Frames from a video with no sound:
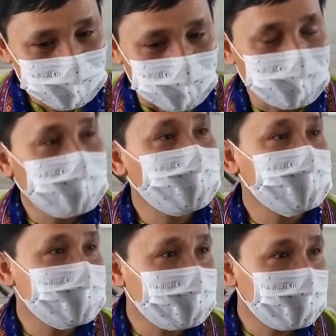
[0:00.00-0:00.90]
সুবিধা
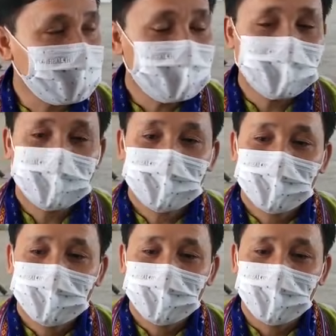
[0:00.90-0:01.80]
পাচ্ছি কি না
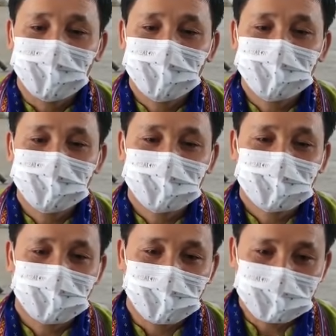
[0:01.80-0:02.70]
এবং
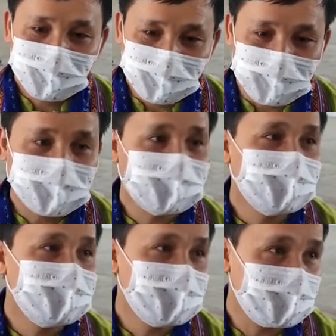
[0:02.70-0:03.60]
আমাদের পার্টিতে
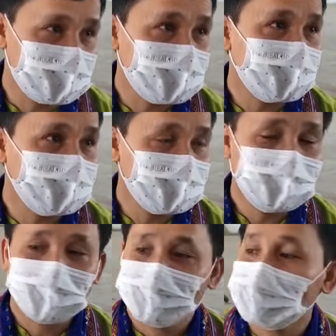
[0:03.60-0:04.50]
নিয়ে আসার
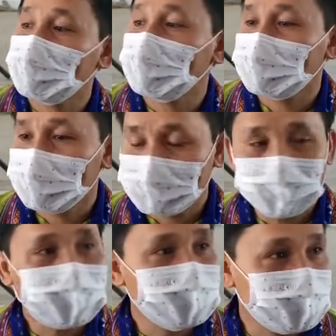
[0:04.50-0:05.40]
ক্ষেত্রে আমরা
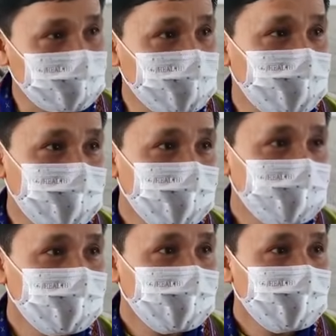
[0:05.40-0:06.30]
কিভাবে কাজ করতে পারি
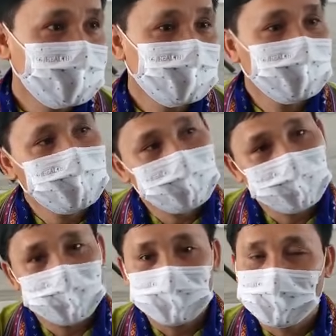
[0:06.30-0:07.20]
এই
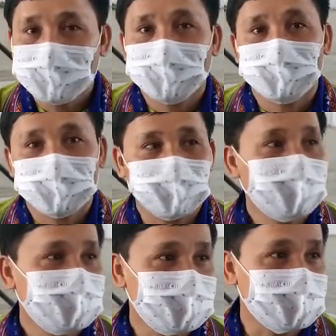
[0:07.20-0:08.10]
দিকগুলি
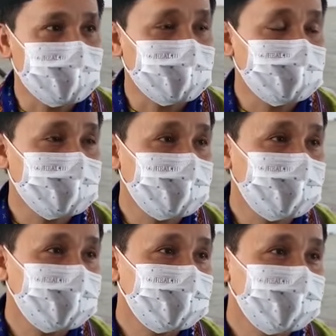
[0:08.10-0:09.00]
আমরা স্যার
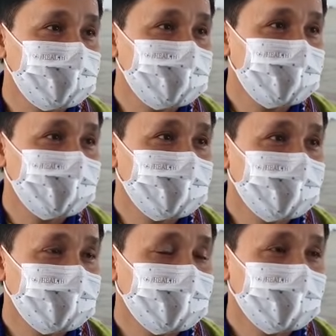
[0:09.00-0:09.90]
বিশেষ করে বিভিন্ন
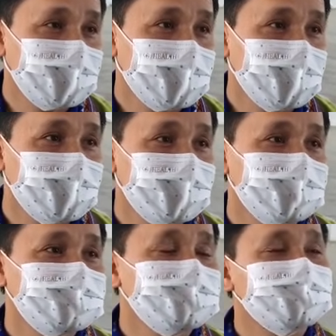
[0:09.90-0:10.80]
জায়গায় মানে
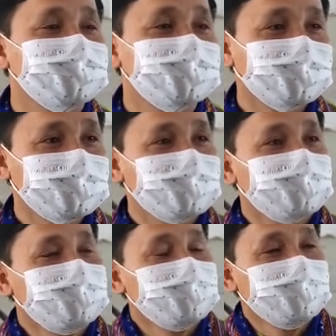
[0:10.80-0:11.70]
জনজাতি মোর্চারা তীব্র
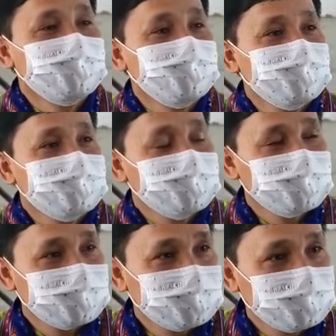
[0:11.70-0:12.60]
মতার দ্বারা
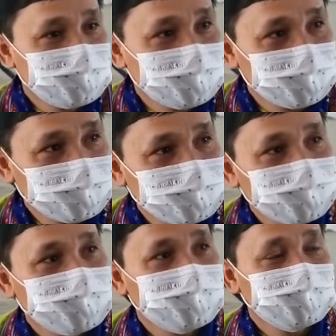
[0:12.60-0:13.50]
আক্রমণের শিকার হচ্ছেন
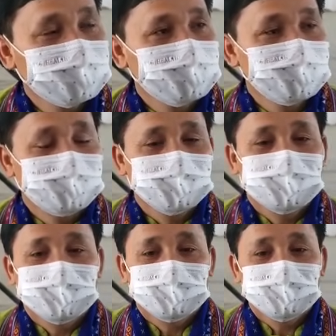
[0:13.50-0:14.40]
সেই বিষয়ে
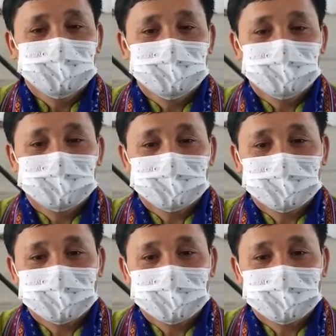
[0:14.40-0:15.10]
কর্মীদেরকে কীরকম